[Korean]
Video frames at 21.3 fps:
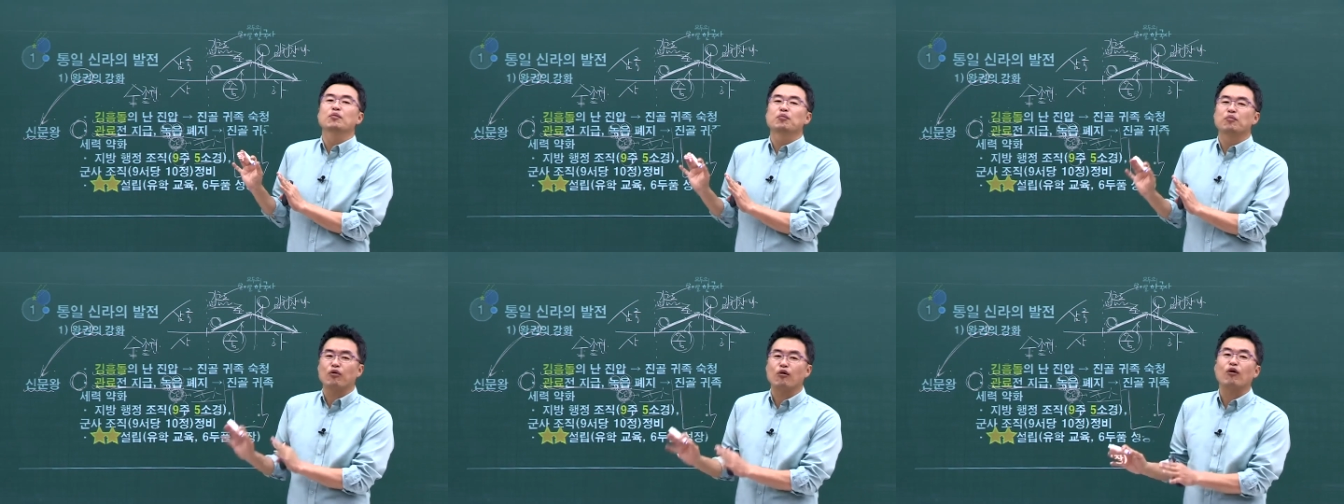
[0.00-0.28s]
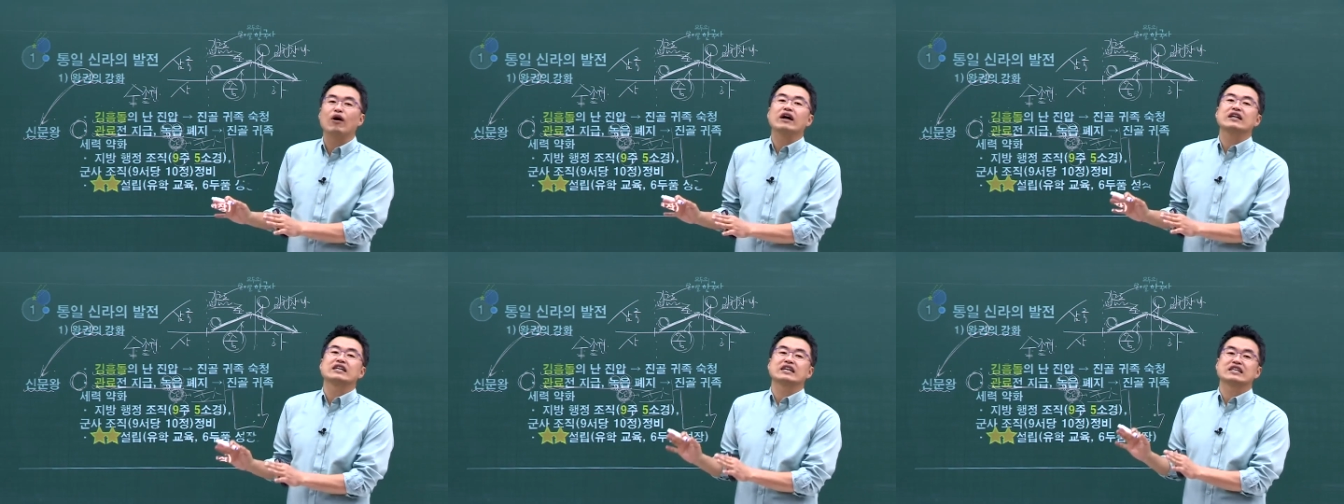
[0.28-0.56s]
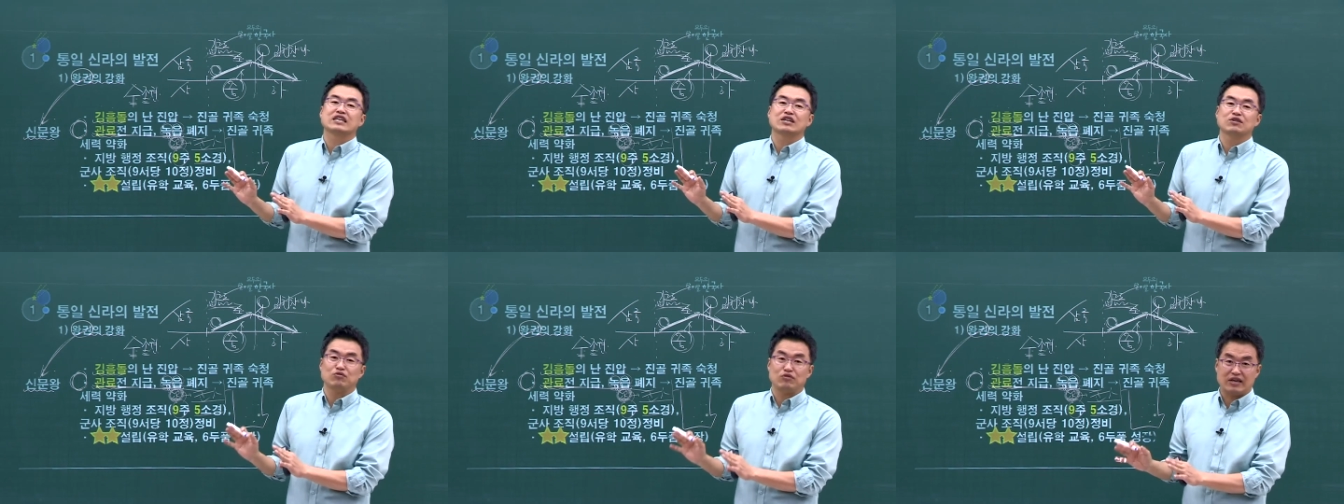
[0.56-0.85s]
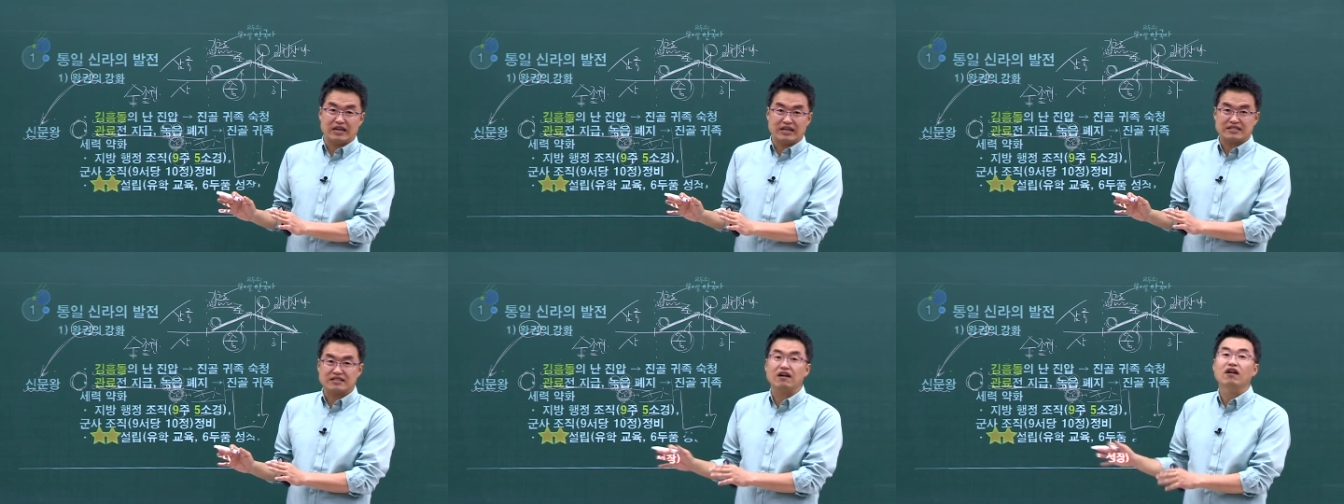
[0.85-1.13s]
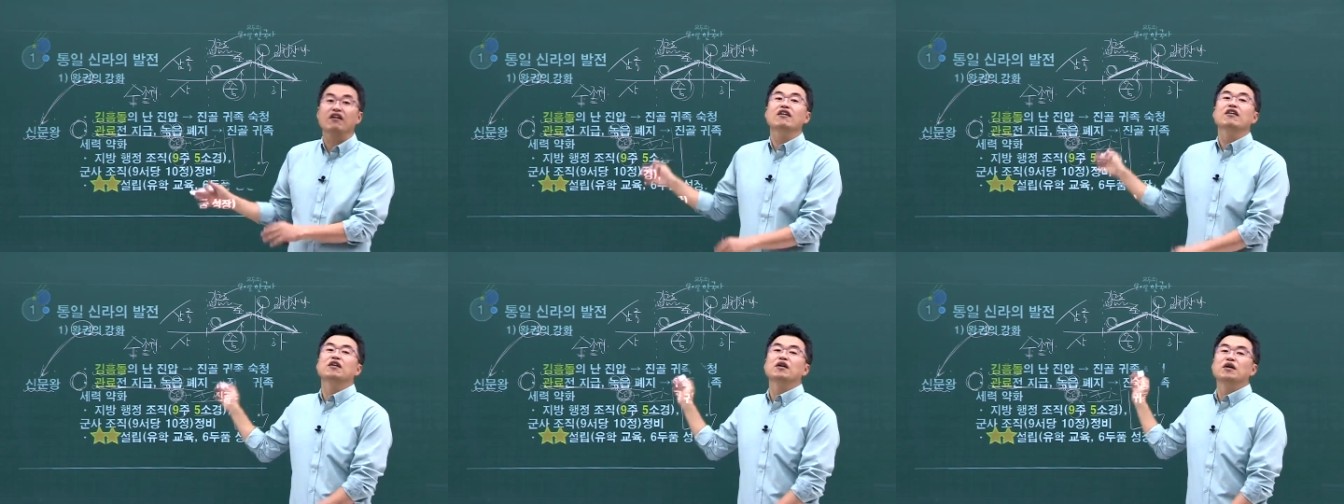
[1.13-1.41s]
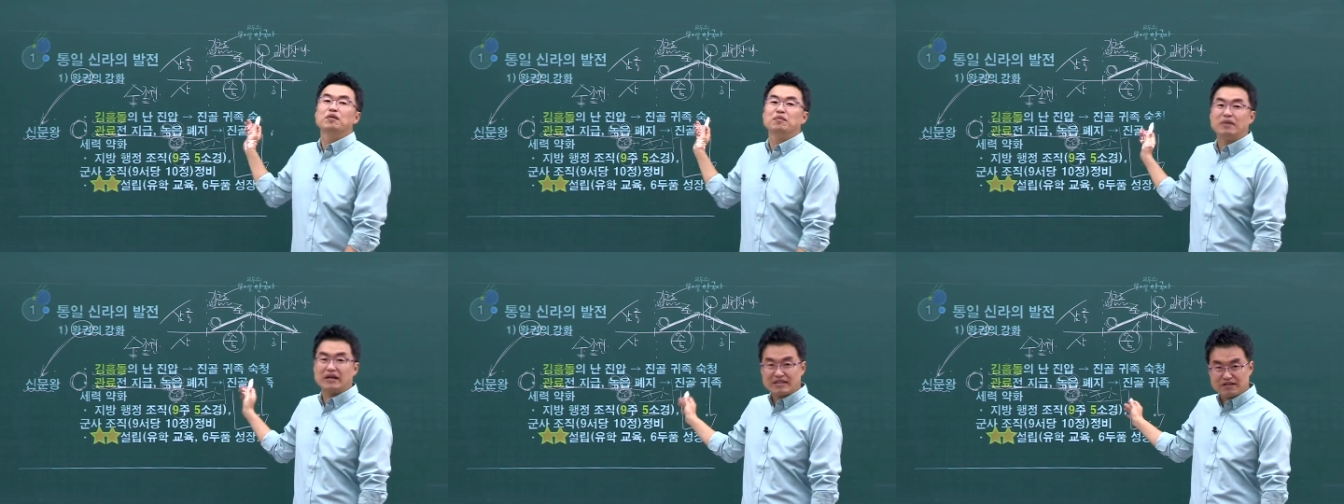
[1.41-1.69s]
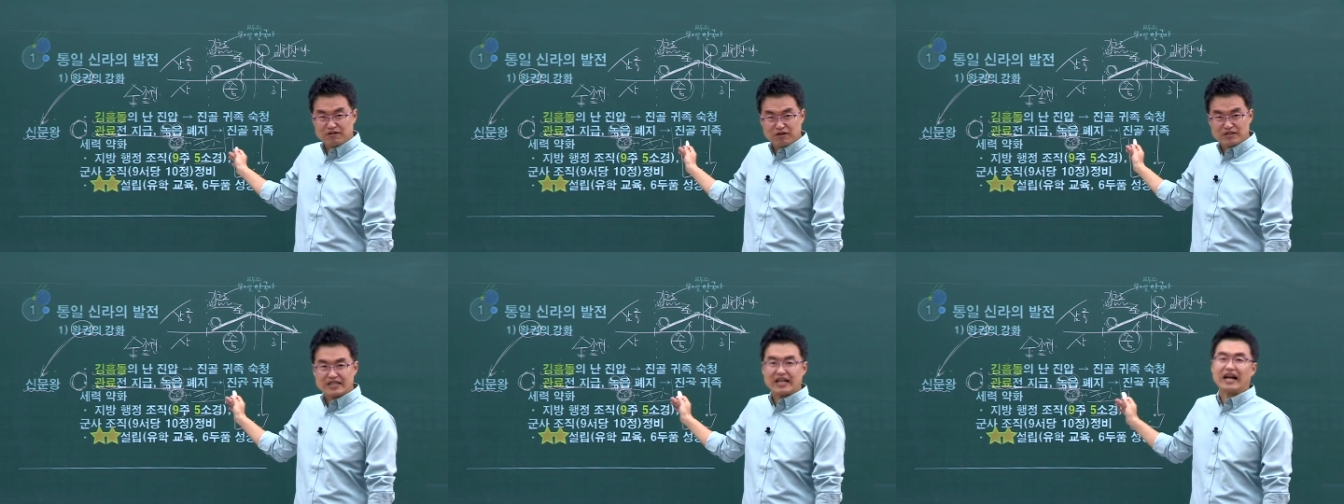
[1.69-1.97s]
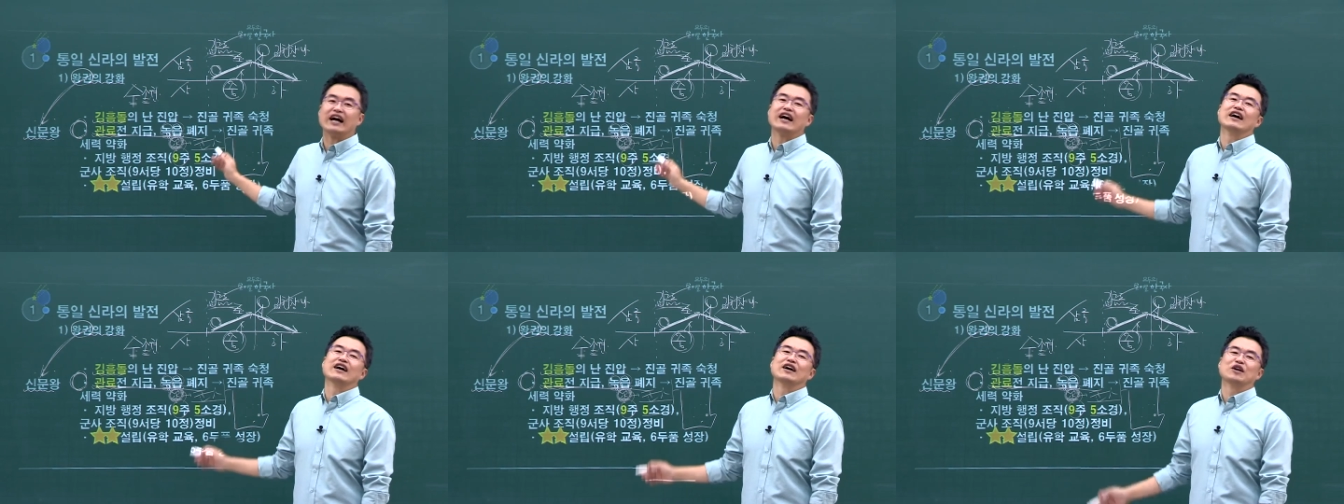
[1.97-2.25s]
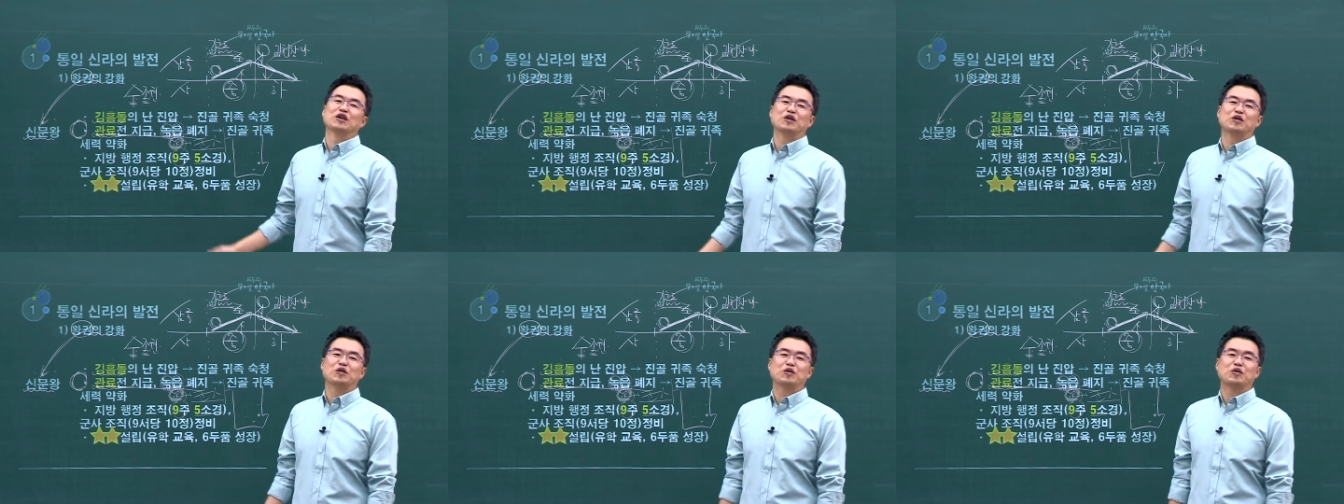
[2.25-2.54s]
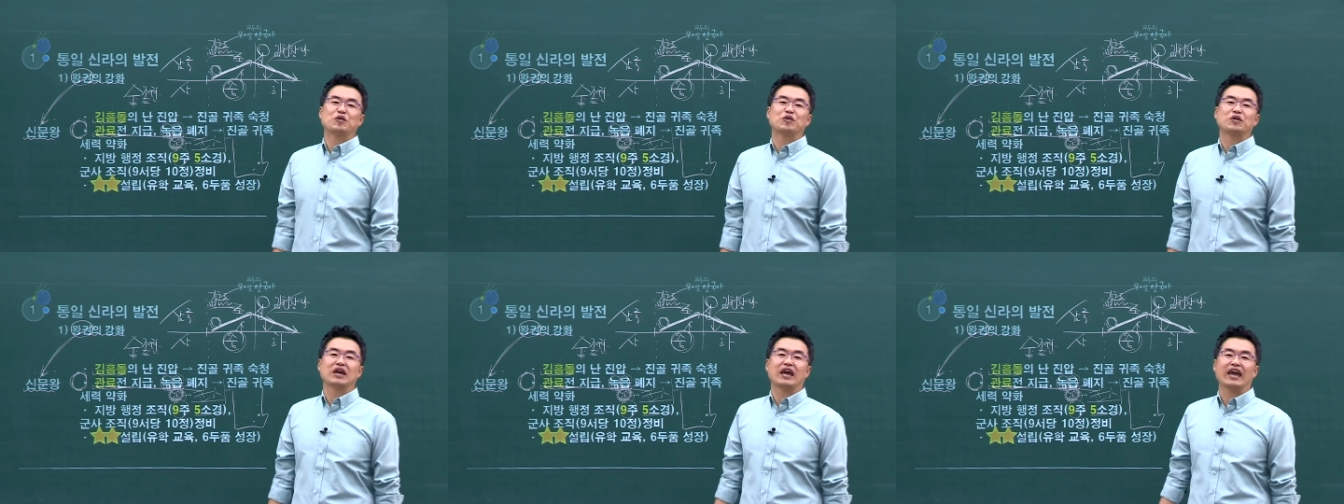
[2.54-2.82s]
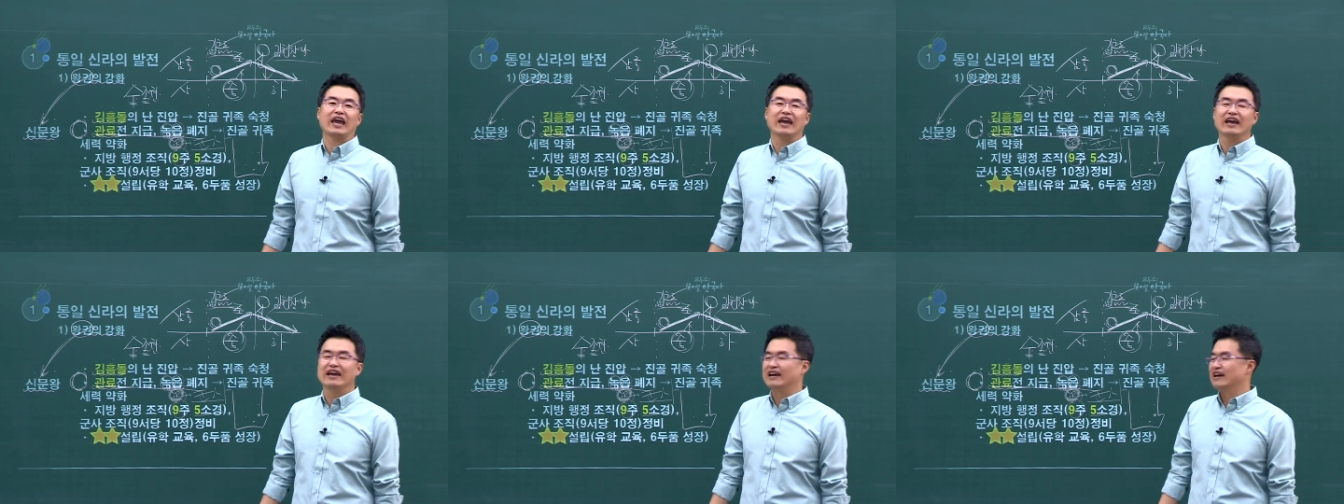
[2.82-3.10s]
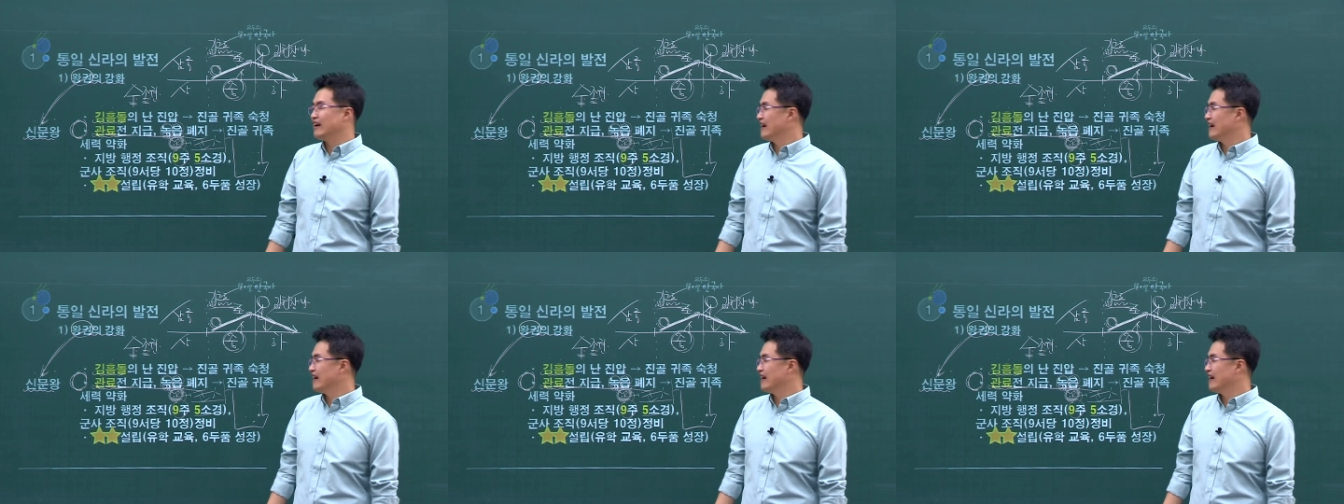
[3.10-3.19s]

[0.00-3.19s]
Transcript: 보완하기 위해서 만든 것이다. 이렇게